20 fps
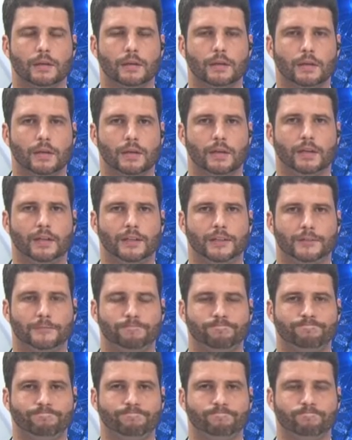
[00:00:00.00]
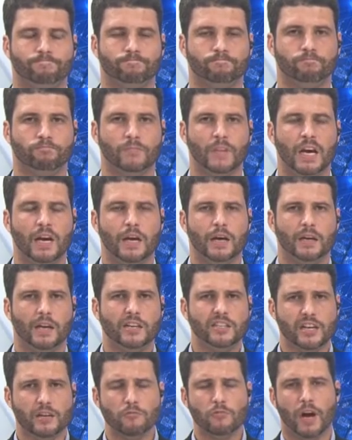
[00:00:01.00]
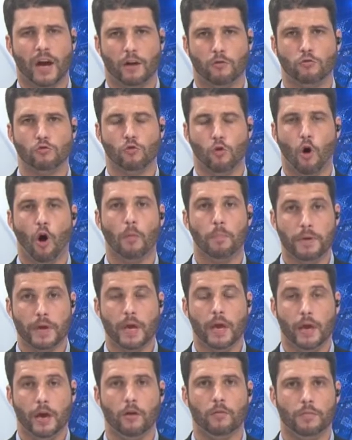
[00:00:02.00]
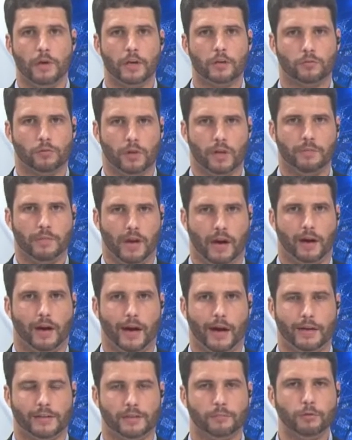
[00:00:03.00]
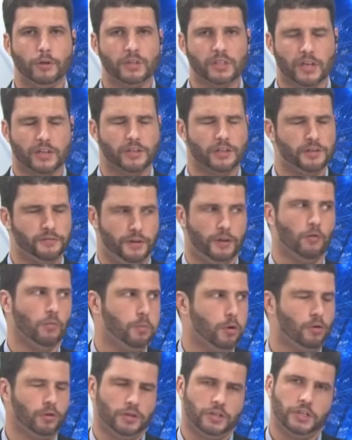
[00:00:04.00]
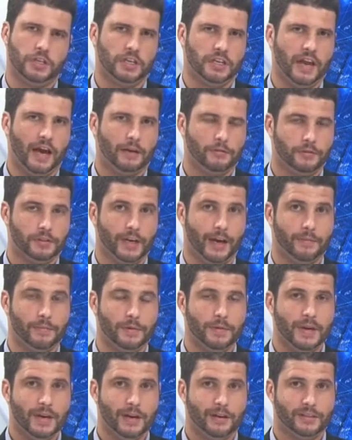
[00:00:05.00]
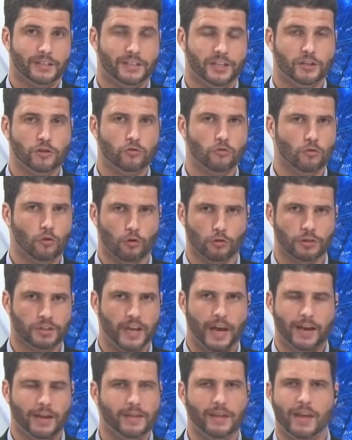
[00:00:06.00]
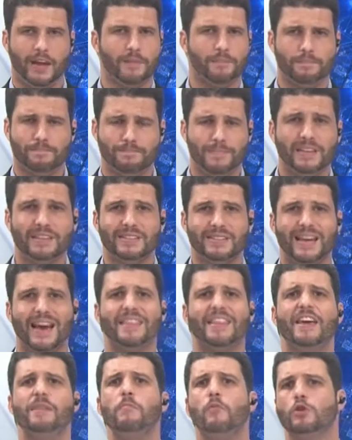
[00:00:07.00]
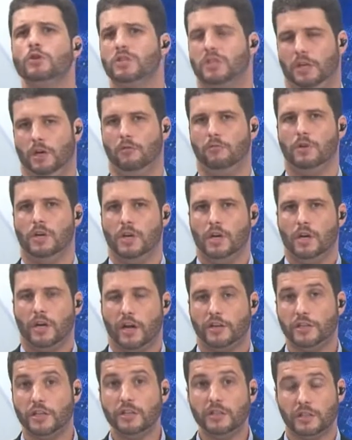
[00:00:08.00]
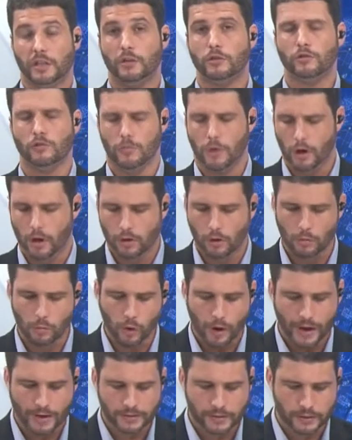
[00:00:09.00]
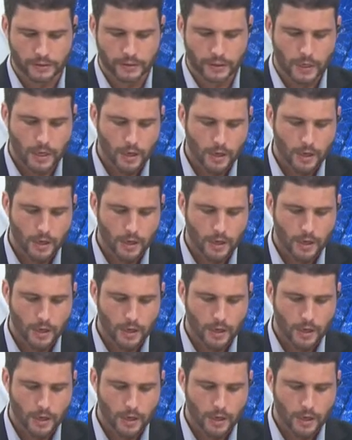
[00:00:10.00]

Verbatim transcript: Ai. Quem já não caiu num golpe? Eu mesmo na minha casa. Por isso que a gente fica um pouco indignado, sabe? Às vezes a gente não consegue nem pensar na emoção que a gente sente numa hora como essas.